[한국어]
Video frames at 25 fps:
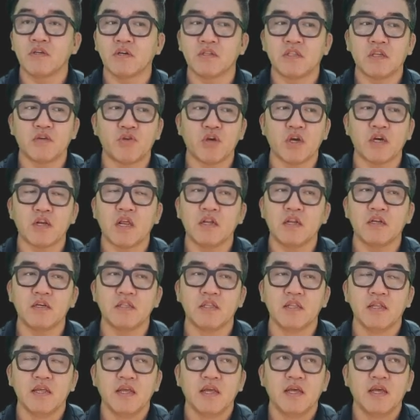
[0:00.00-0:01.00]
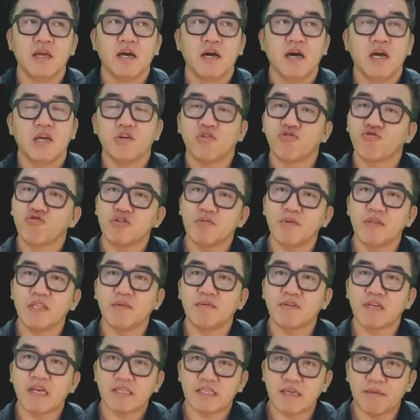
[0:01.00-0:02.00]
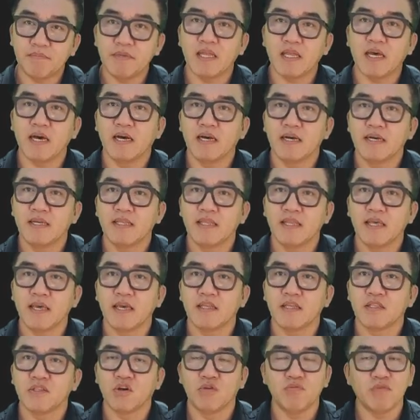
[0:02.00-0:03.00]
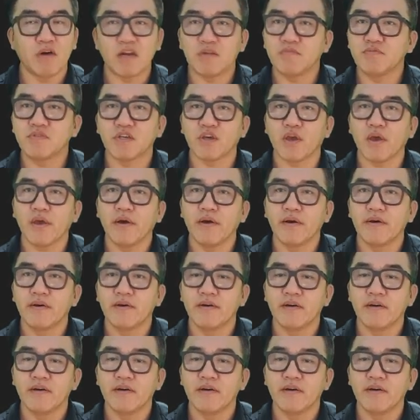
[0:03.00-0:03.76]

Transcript: 근데 최근에는 한 12시 반 되면 그냥 잡니다. 네, 너무 안 움직여요.